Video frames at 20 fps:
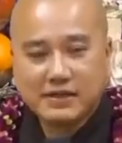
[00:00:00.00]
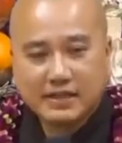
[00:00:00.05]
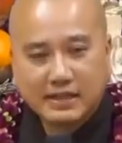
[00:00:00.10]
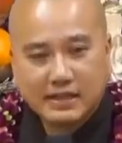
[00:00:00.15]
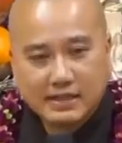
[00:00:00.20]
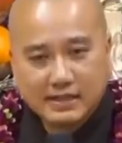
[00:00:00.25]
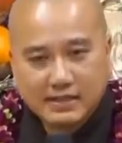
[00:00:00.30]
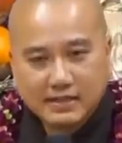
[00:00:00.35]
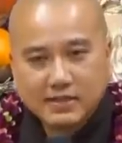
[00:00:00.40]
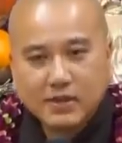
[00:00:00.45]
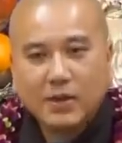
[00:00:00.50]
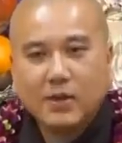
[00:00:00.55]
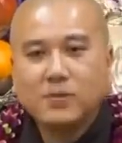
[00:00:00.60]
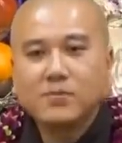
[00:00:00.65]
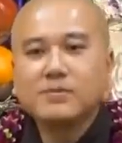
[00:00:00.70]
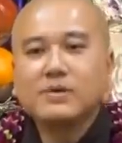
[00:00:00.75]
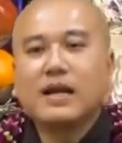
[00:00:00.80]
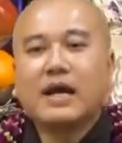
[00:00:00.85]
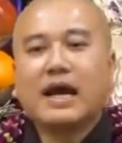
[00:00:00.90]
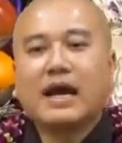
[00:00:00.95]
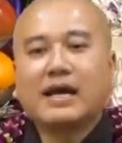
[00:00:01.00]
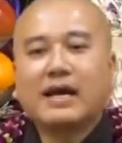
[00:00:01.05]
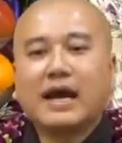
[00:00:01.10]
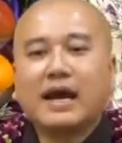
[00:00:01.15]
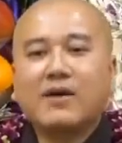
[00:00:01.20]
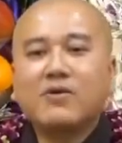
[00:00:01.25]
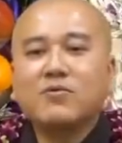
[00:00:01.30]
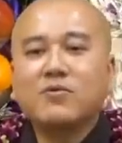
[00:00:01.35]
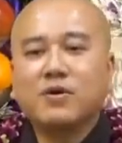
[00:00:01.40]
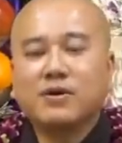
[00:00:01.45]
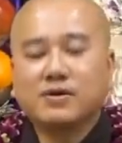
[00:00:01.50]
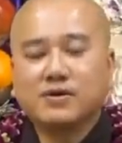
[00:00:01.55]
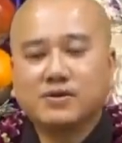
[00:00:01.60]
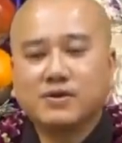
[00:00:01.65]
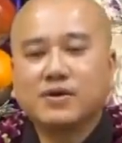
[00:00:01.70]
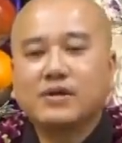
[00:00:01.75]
chỉnh đốn lại áo quần